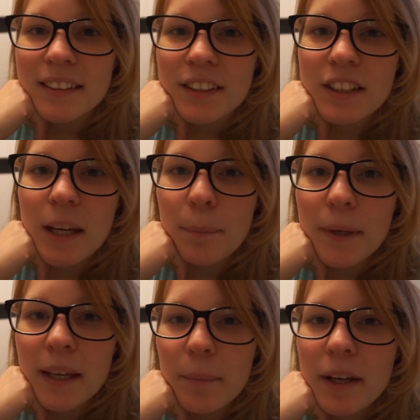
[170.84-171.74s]
Schreibt
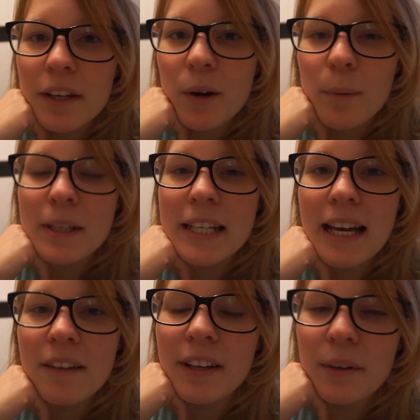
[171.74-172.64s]
mir gerne mal in die
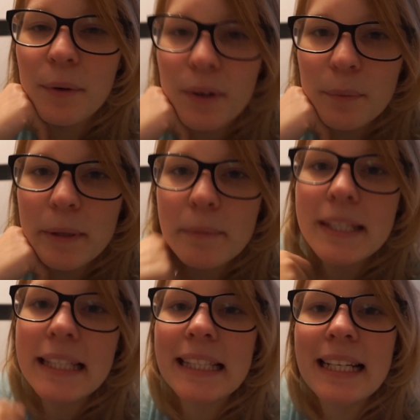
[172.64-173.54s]
Kommentare, wann eure
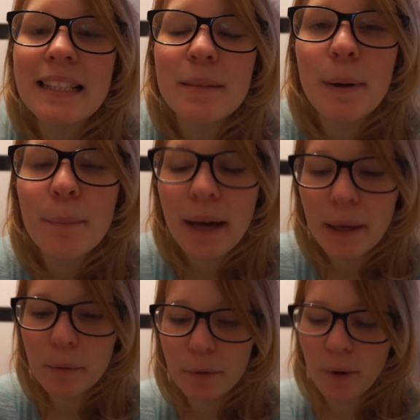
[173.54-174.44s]
Babys das erste Mal Brei
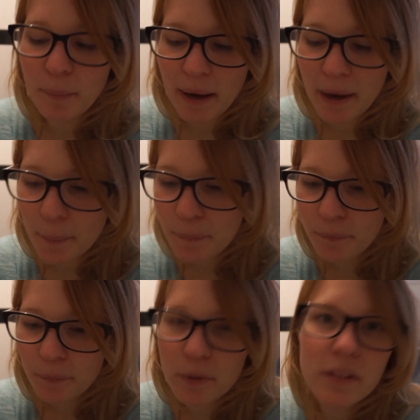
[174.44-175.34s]
bekommen haben,
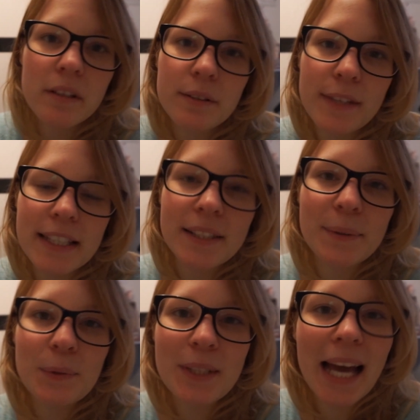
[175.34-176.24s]
beziehungsweise so
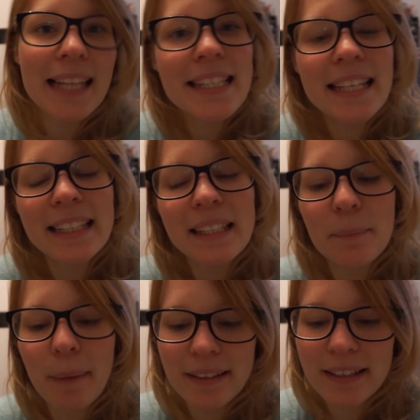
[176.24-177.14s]
die Anzeichen
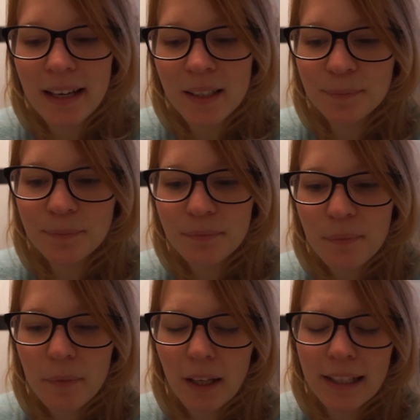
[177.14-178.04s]
gemacht haben.
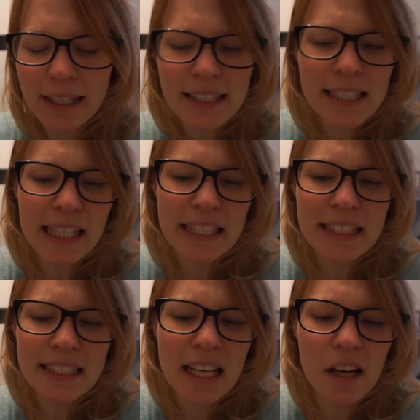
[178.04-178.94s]
Da geht es ja echt
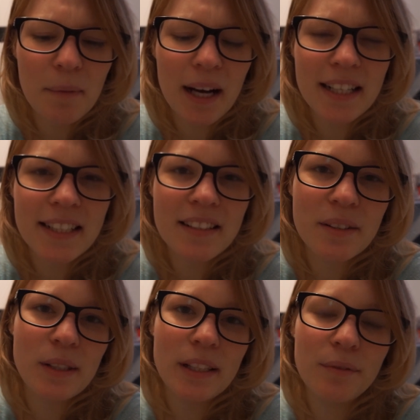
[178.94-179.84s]
nicht nach dem Alter,
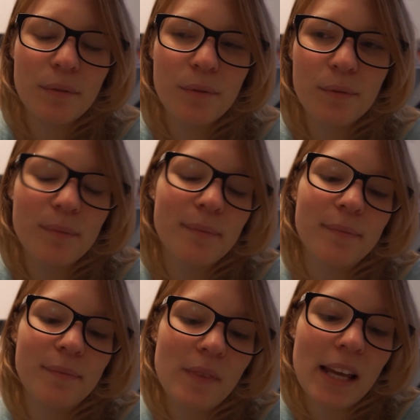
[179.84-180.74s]
sondern
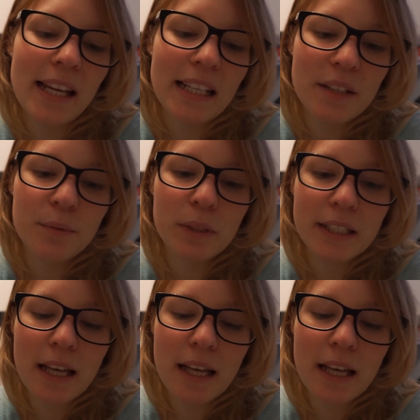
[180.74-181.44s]
eigentlich wirklich